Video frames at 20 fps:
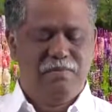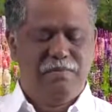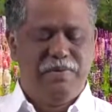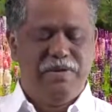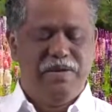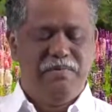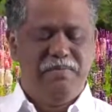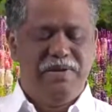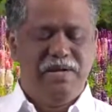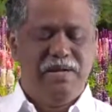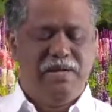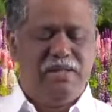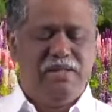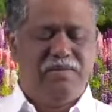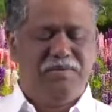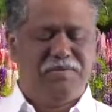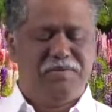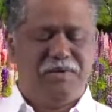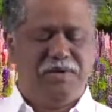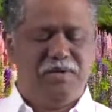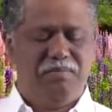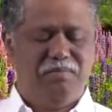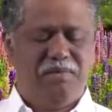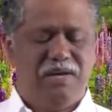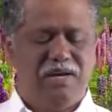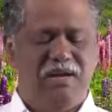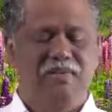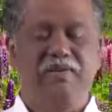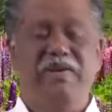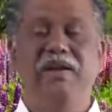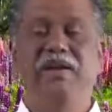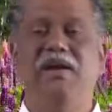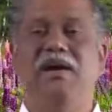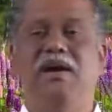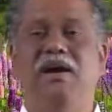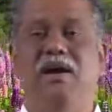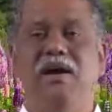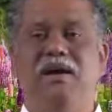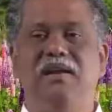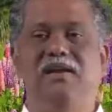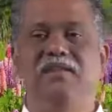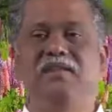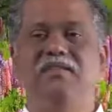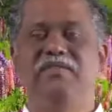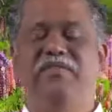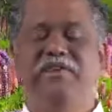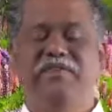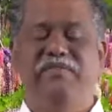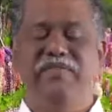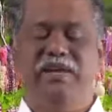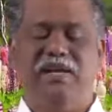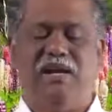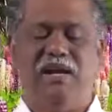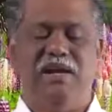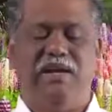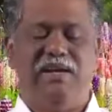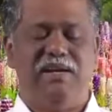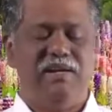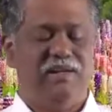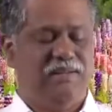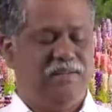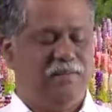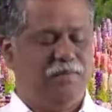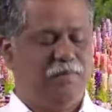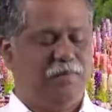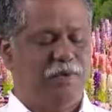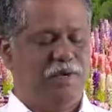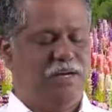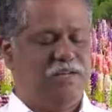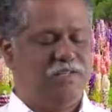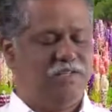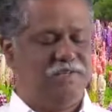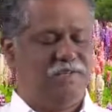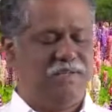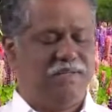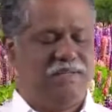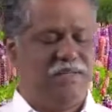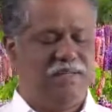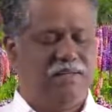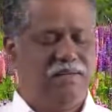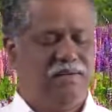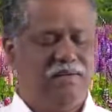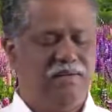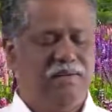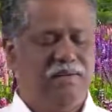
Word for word: பெருமை அடித்துக் கொள்ளும் நாவை அறுத்து விடுவீராக என்று திருப்பாடல் சொல்கிறது